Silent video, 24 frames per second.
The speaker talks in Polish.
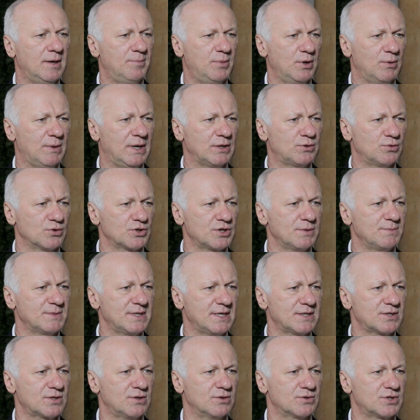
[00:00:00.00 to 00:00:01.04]
była dużym
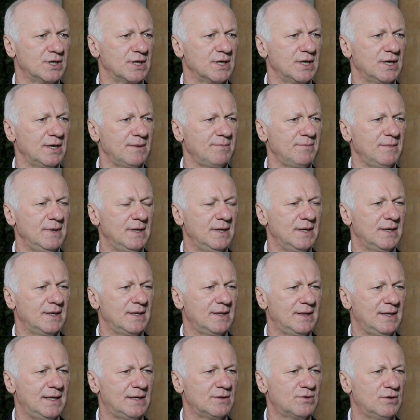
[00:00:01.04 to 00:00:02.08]
zaskoczeniem,
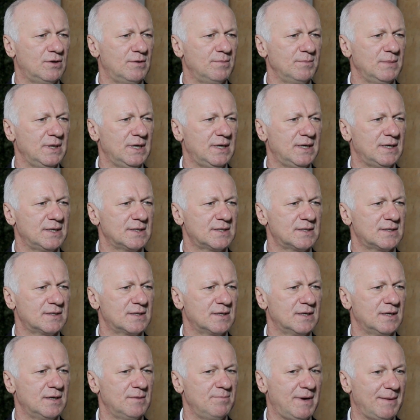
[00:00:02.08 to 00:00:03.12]
natomiast
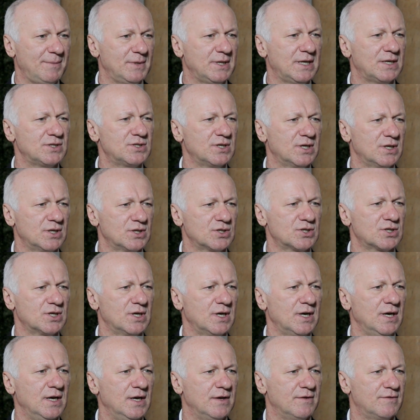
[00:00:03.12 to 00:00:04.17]
mamy nadzieję,
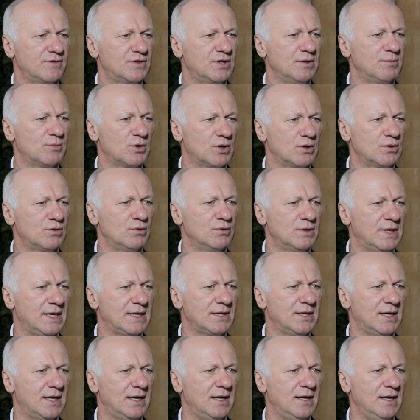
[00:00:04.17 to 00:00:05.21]
że w tym roku
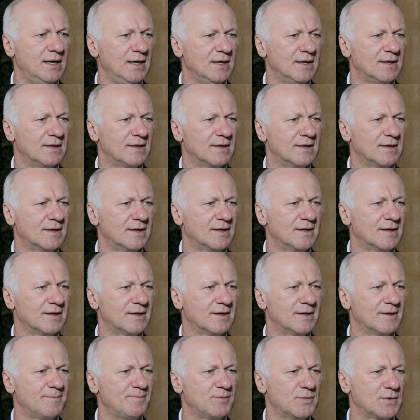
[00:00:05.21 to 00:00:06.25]
nadal
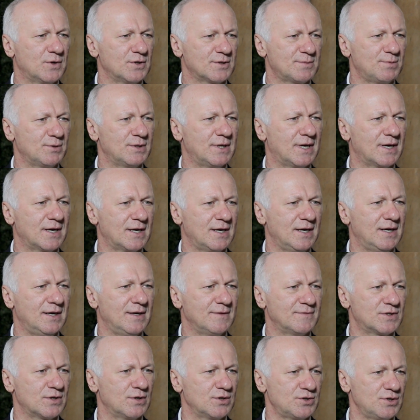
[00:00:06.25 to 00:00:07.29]

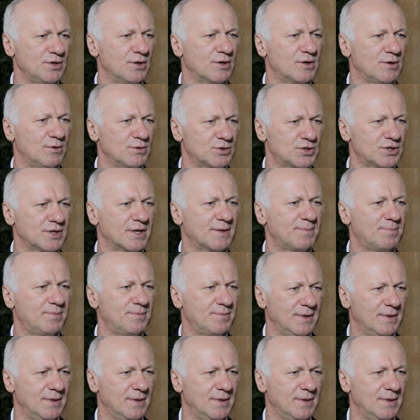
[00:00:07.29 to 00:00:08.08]
gospodarka wzrośnie około 3%.